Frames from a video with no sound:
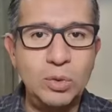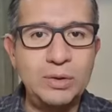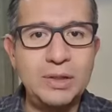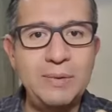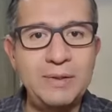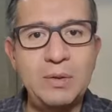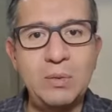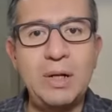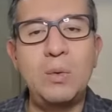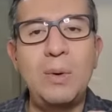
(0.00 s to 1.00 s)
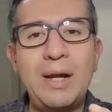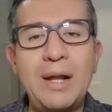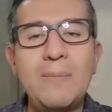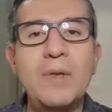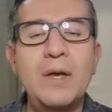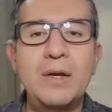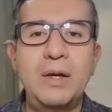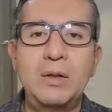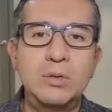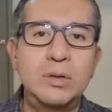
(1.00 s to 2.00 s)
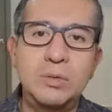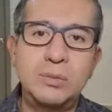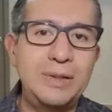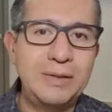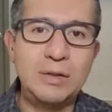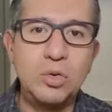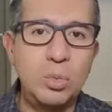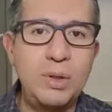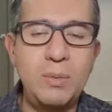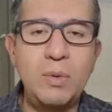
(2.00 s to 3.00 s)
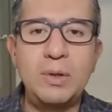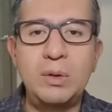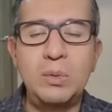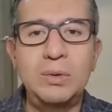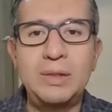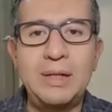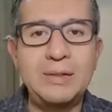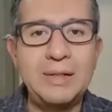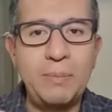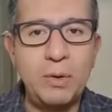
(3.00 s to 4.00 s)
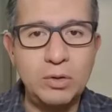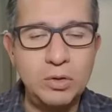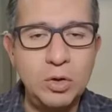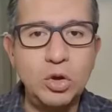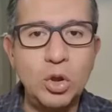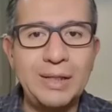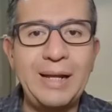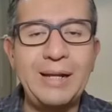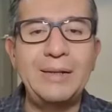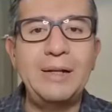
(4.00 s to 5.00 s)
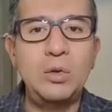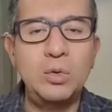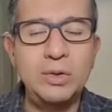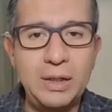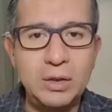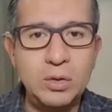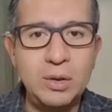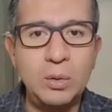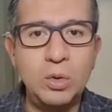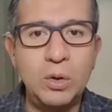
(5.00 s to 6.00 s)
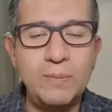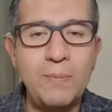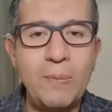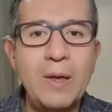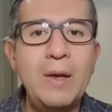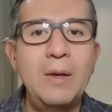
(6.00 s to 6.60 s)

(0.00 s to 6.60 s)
Tú escribiste una novela, entonces tú estás tú vivo y tú tienes la posición total de tus derechos de autor.